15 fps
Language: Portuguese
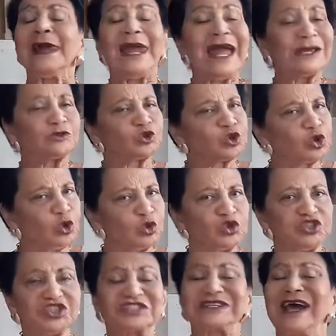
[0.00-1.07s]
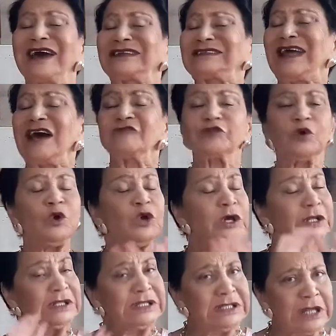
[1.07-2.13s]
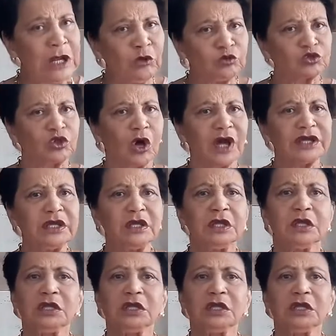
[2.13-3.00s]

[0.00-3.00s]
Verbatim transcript: é tudo descartável, não dói